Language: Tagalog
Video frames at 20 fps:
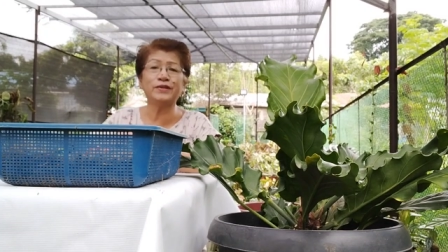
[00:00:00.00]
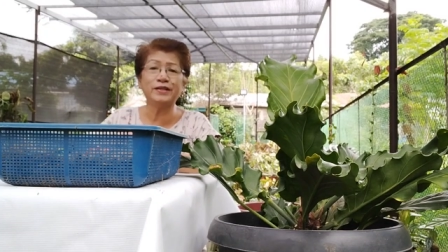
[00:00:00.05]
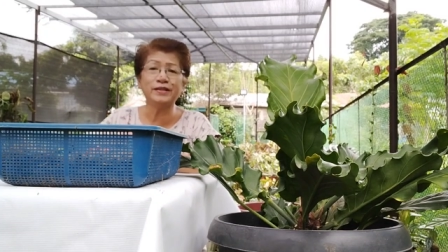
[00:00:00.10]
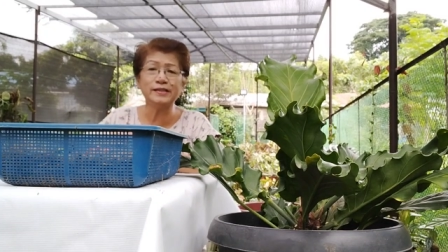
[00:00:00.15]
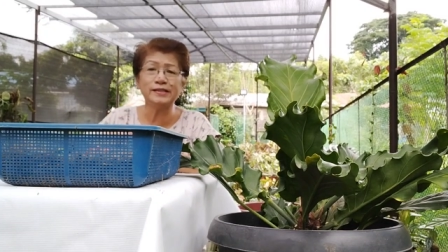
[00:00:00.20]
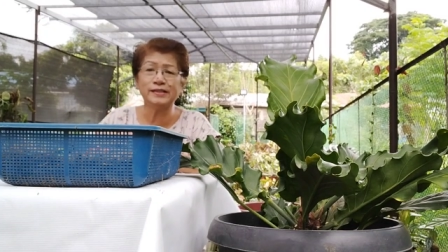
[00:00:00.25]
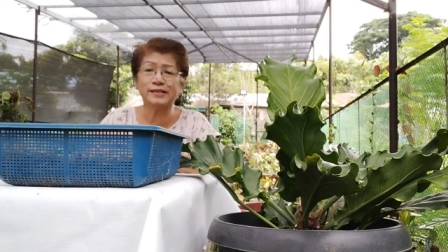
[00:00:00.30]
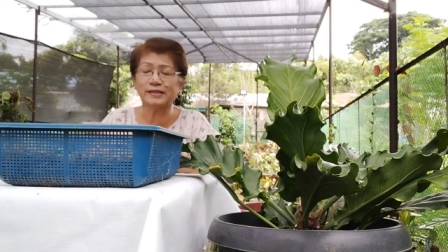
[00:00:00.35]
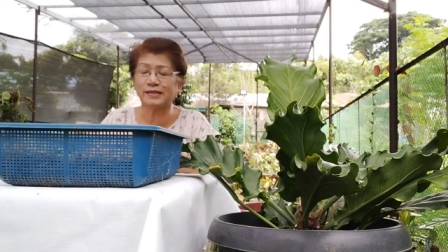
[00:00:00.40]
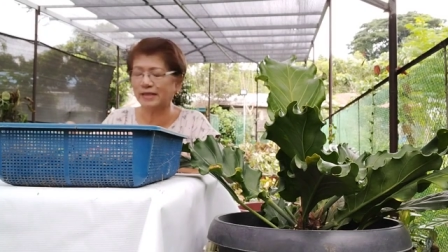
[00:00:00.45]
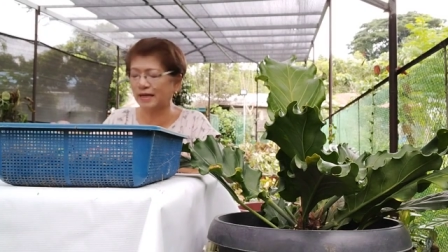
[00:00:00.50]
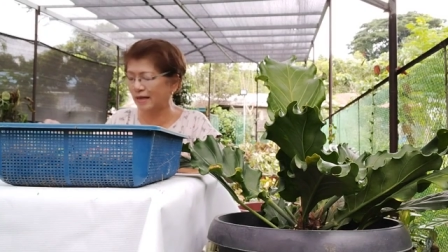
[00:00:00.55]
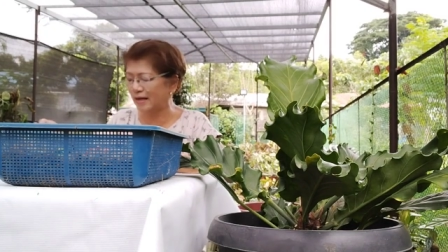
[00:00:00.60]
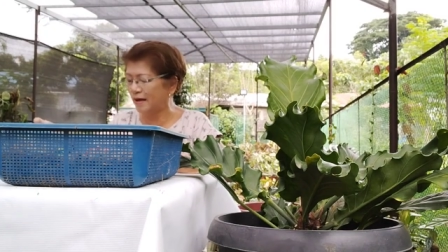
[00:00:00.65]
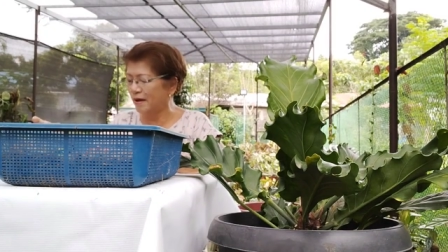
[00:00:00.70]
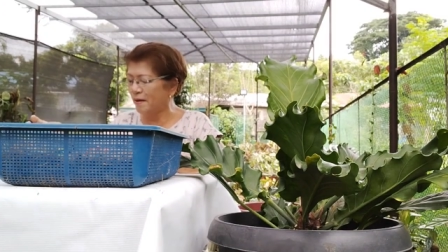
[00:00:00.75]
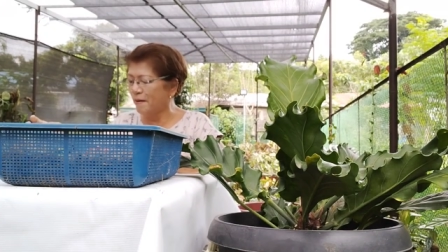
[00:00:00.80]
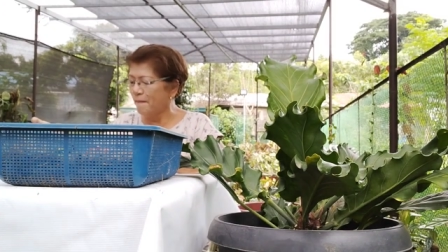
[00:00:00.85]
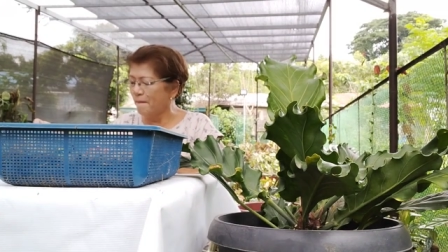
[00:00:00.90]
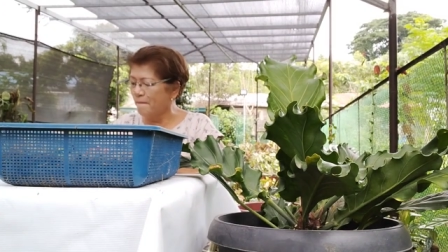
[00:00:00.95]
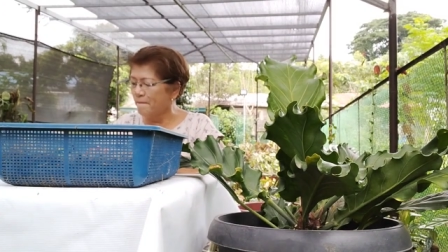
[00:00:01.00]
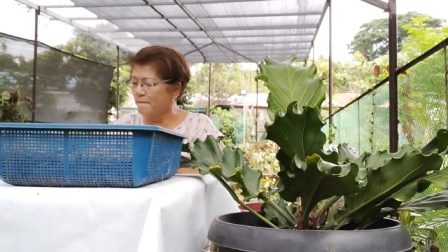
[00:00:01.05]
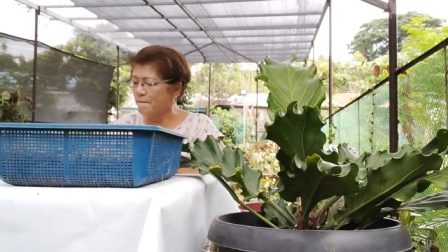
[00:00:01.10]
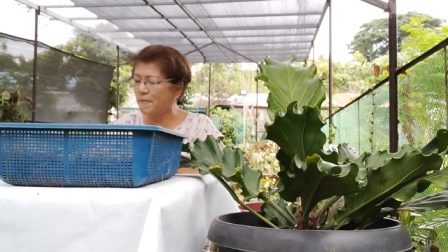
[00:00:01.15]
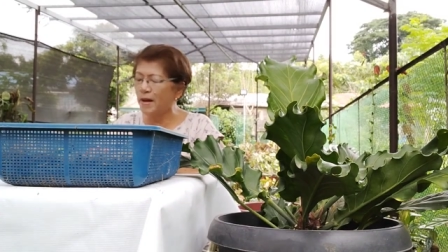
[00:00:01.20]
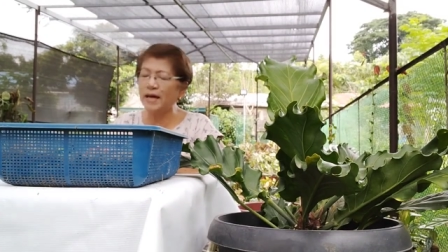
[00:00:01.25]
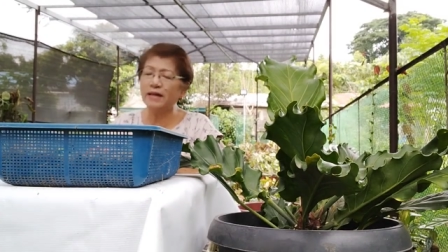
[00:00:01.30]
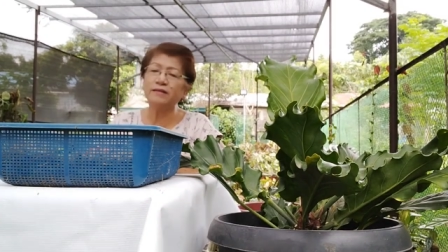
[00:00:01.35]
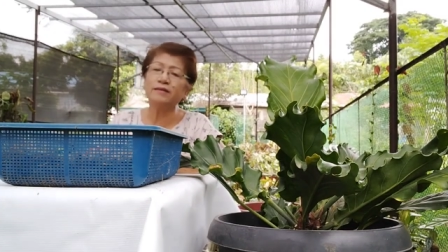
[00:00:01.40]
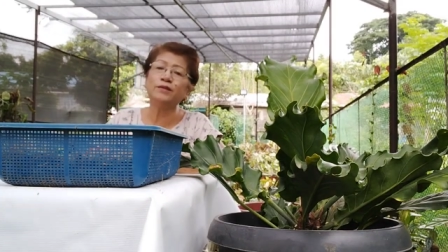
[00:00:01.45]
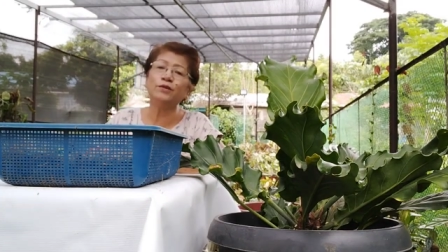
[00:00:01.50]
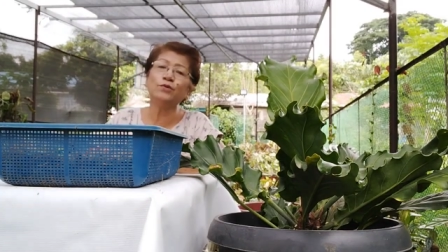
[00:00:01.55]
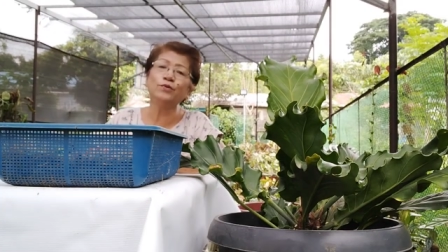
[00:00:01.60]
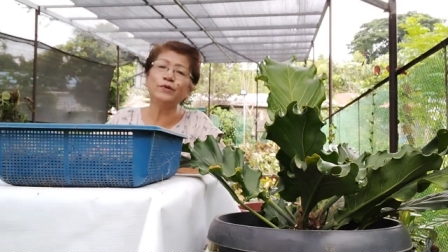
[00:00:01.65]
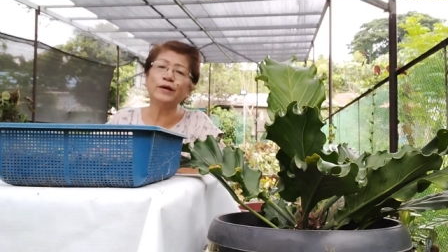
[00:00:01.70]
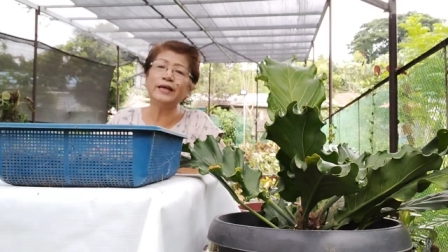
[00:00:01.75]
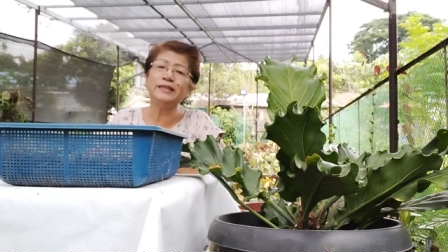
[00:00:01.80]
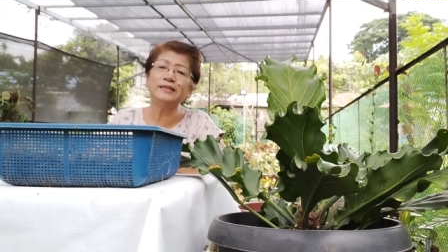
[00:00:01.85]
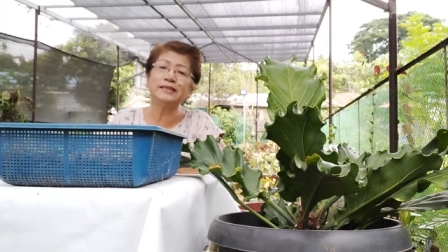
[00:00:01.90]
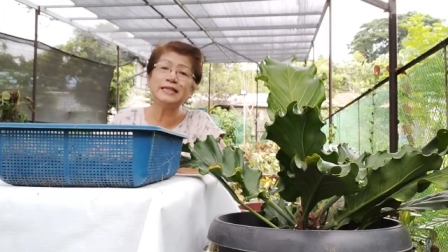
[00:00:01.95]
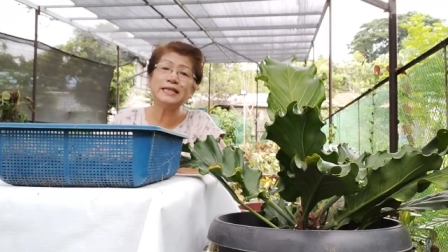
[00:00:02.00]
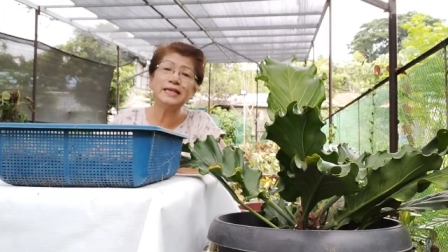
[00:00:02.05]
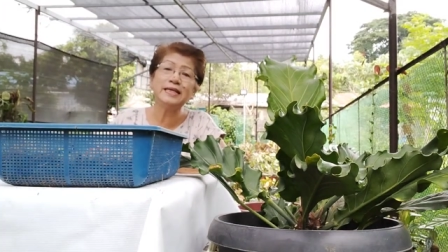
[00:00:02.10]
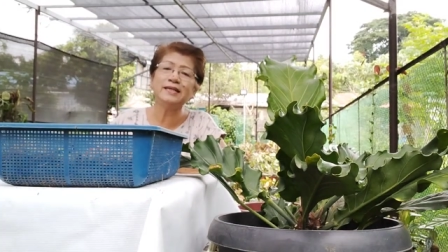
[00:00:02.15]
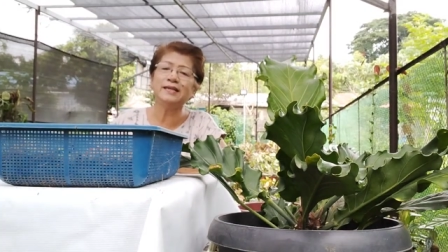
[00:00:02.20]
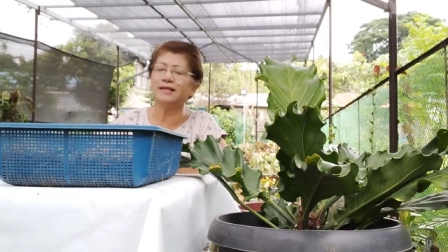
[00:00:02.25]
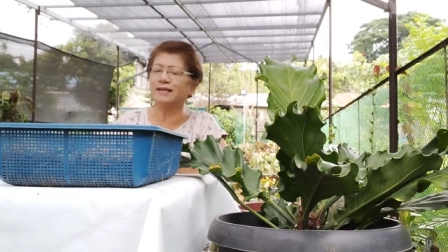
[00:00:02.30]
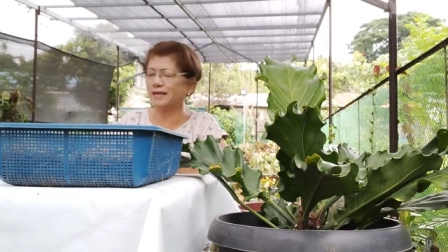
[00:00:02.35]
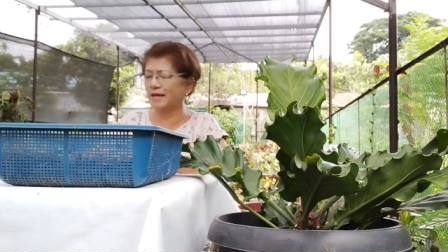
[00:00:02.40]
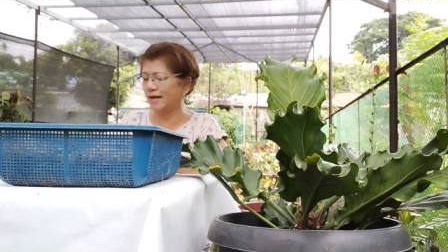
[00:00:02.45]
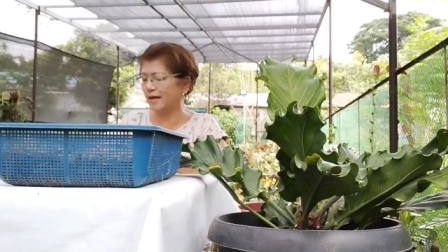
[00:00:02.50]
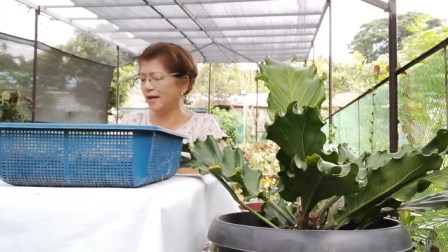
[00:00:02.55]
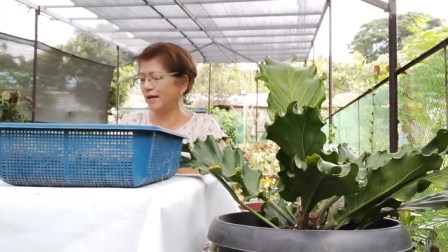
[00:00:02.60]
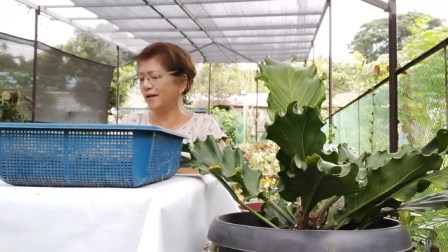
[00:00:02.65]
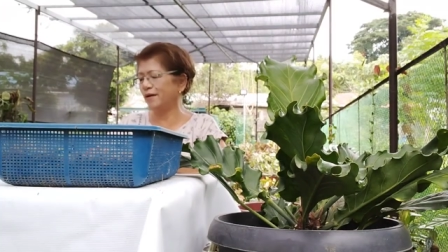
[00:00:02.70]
verse, Matthew 18,